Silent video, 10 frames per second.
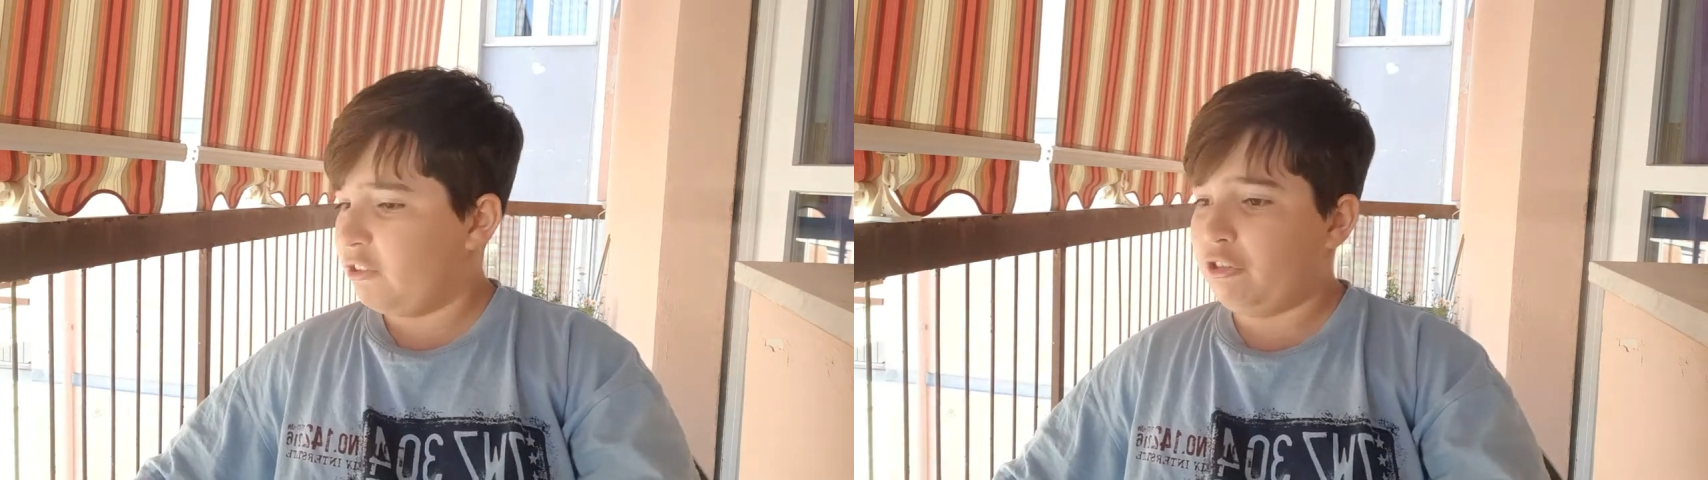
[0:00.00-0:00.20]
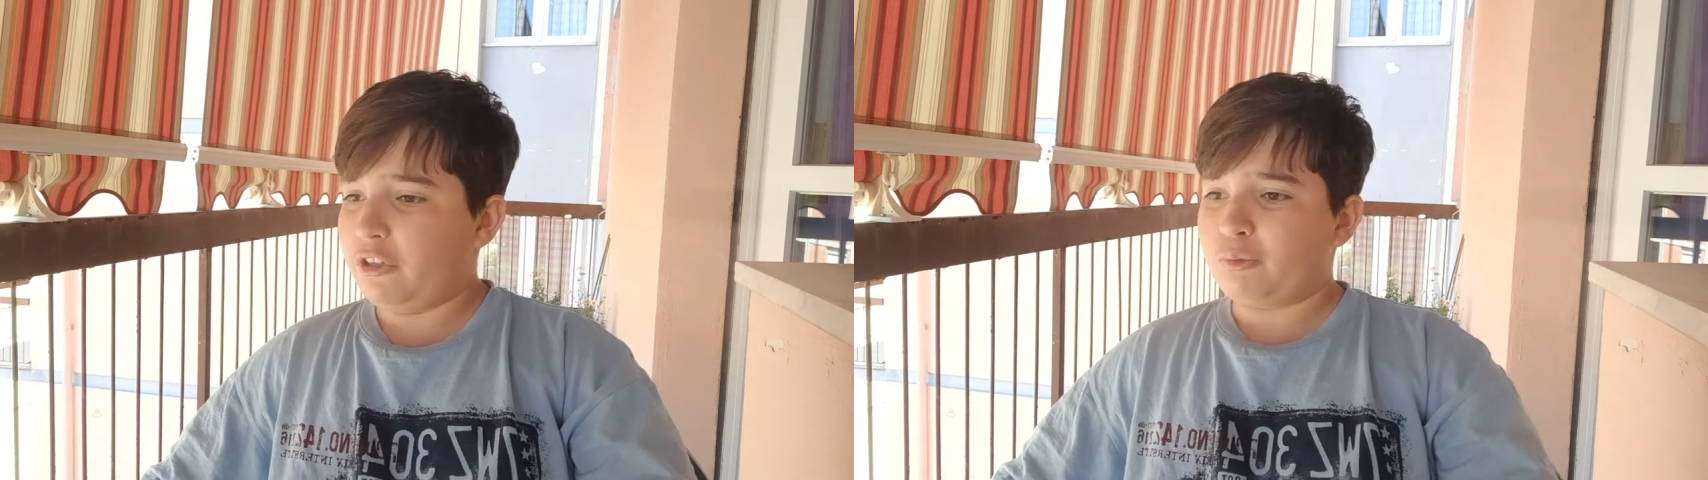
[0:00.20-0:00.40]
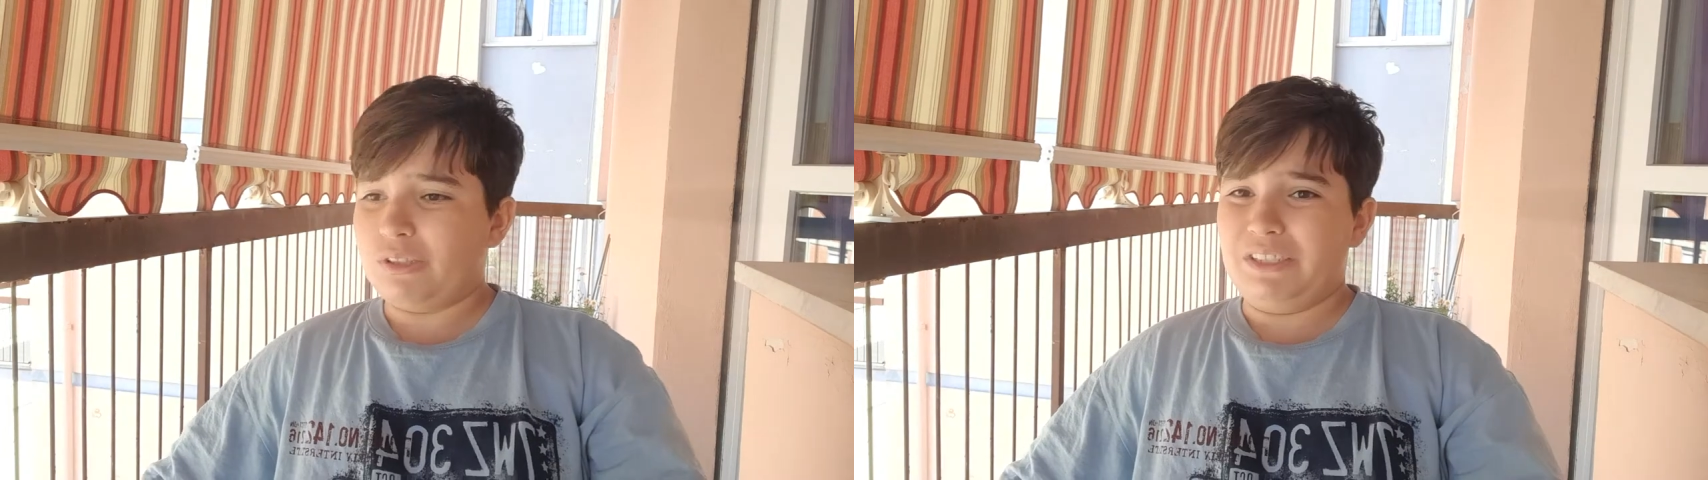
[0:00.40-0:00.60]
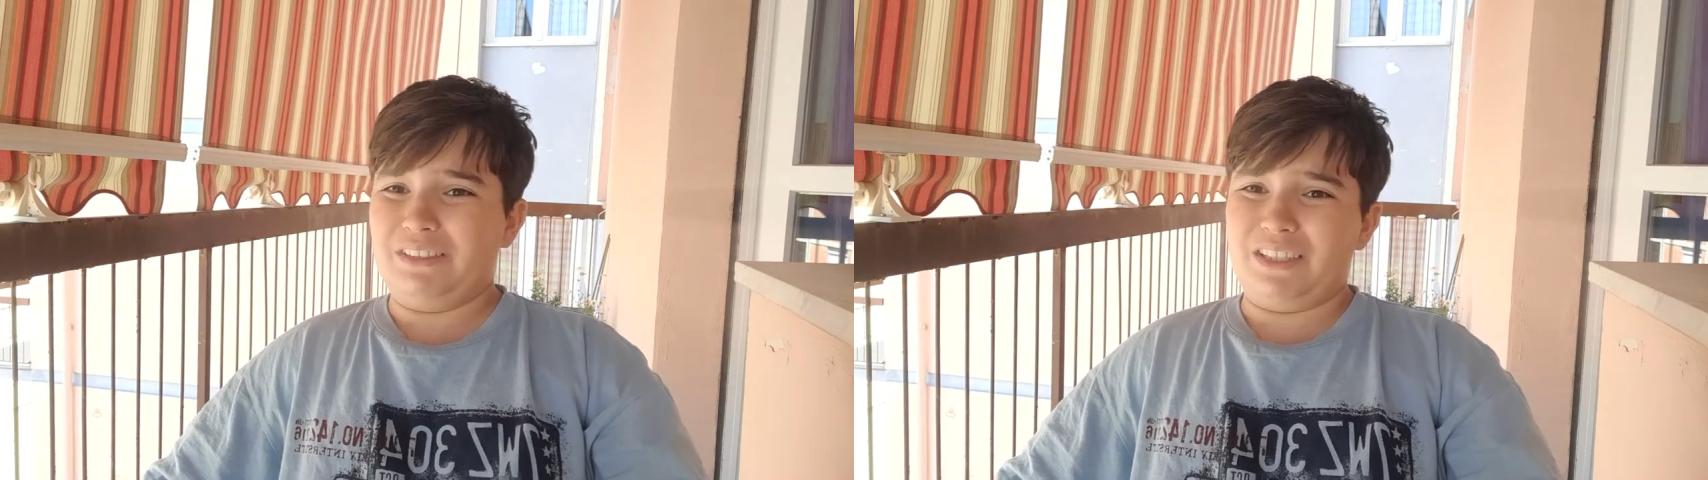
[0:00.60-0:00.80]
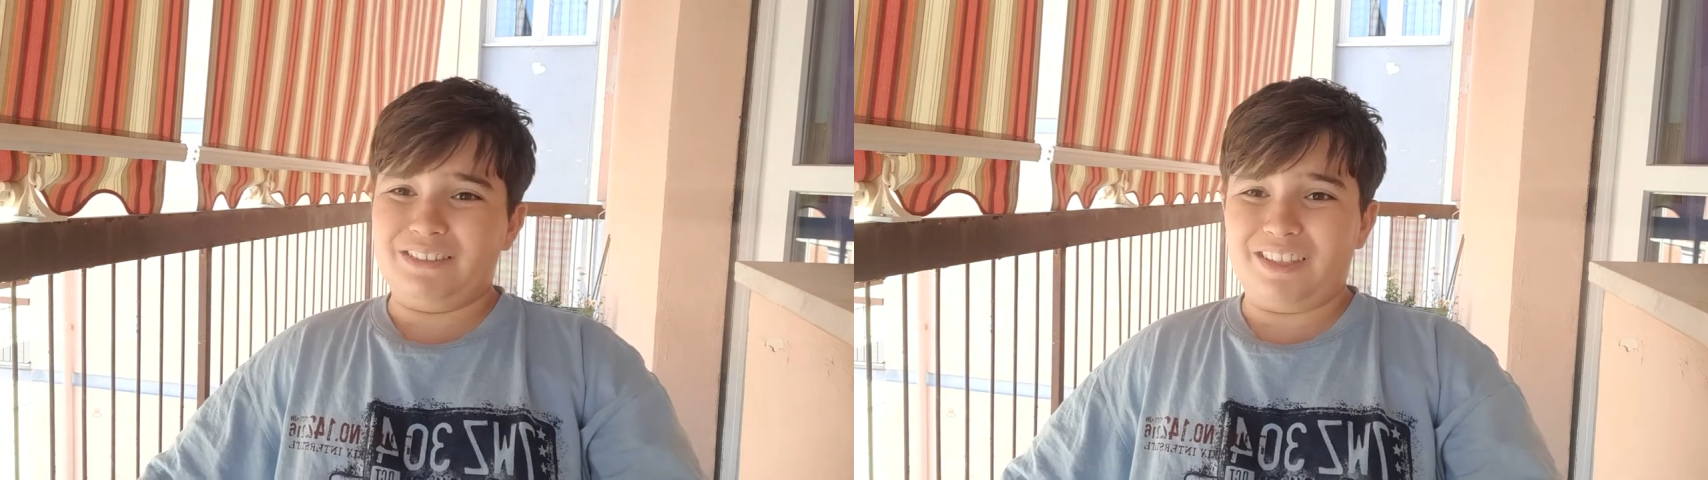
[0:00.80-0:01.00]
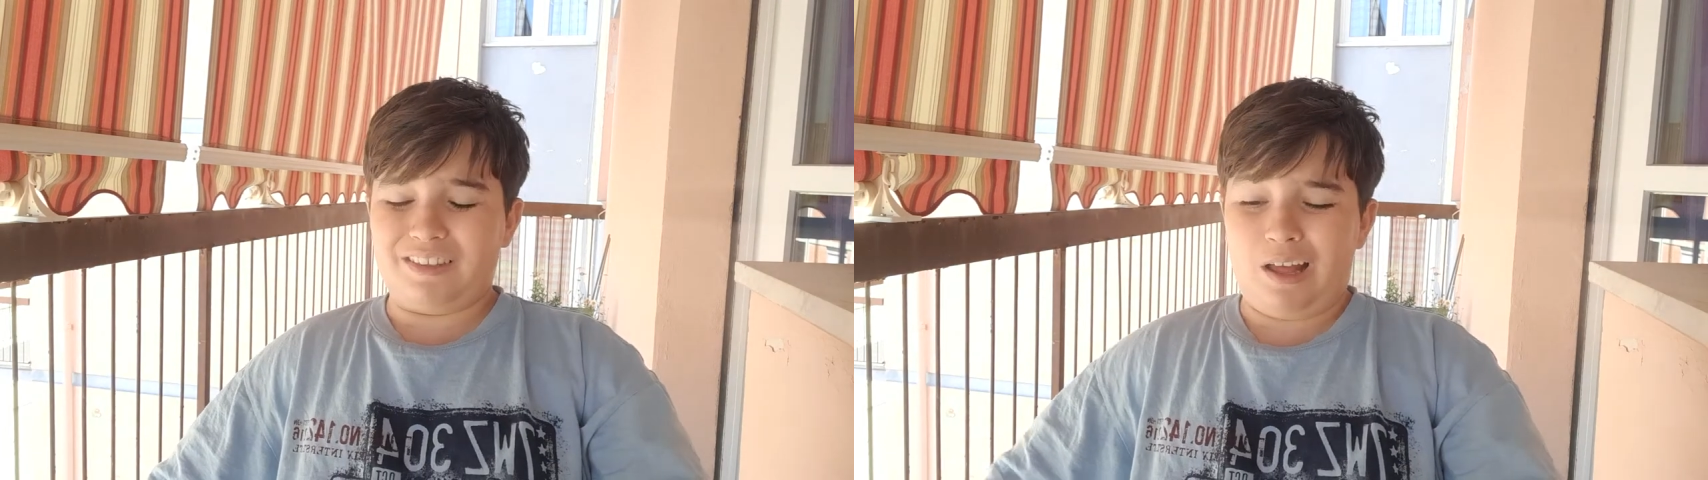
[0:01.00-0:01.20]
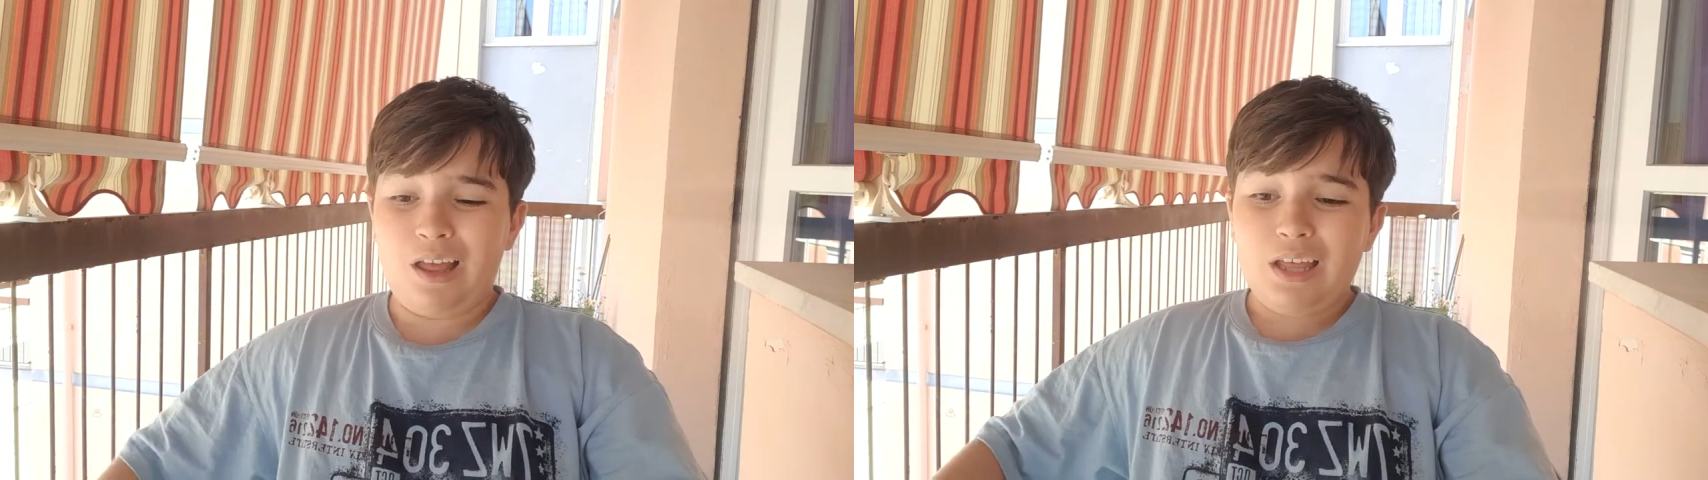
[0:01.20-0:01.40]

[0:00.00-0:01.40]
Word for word: c'è una squadra interessata